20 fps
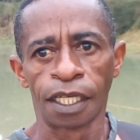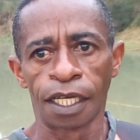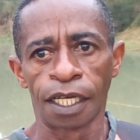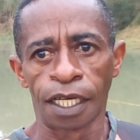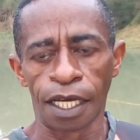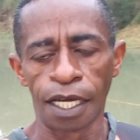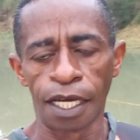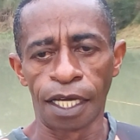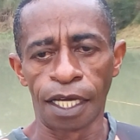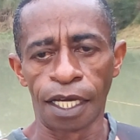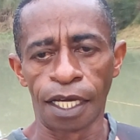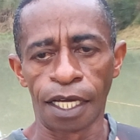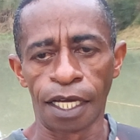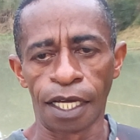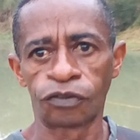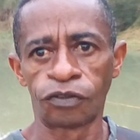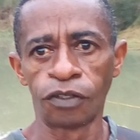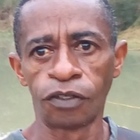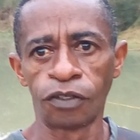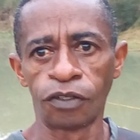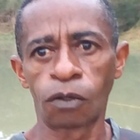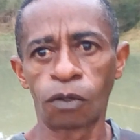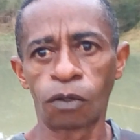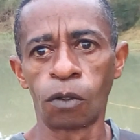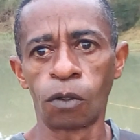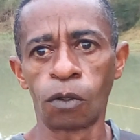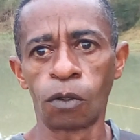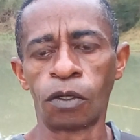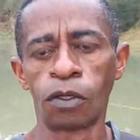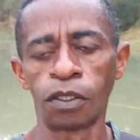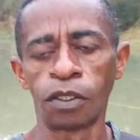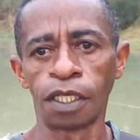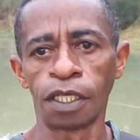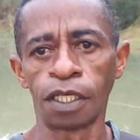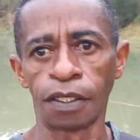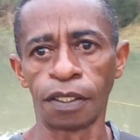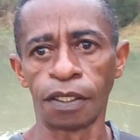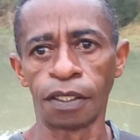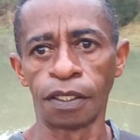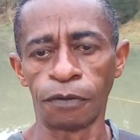É 5
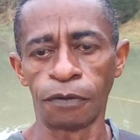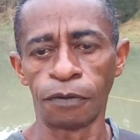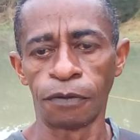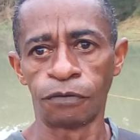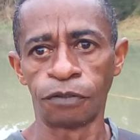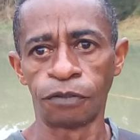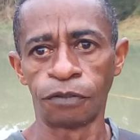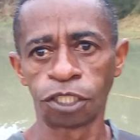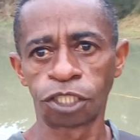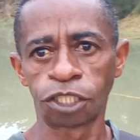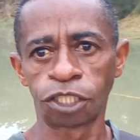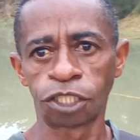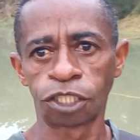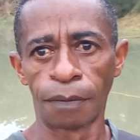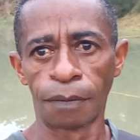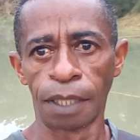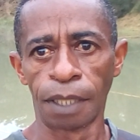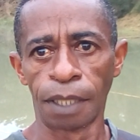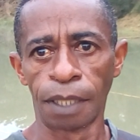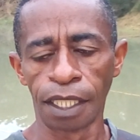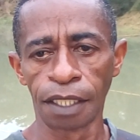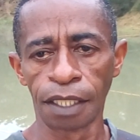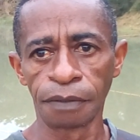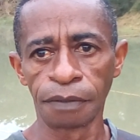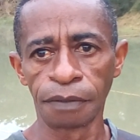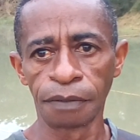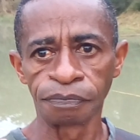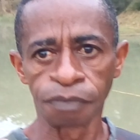e 20 da manhã,